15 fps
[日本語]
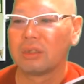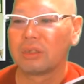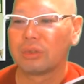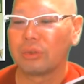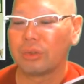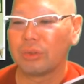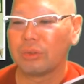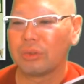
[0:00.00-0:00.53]

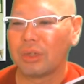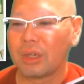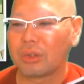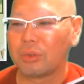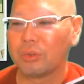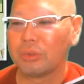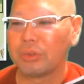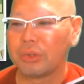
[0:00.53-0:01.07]
それを
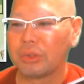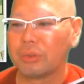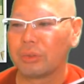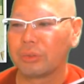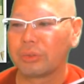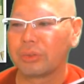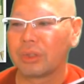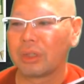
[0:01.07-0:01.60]
運んで
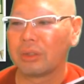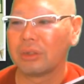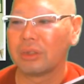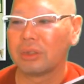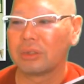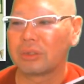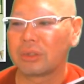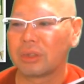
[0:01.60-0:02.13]
おったん
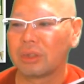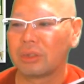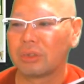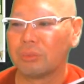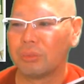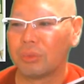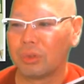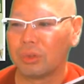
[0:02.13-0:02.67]
ですけ
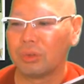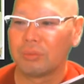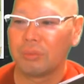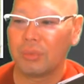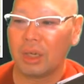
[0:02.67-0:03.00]
ども、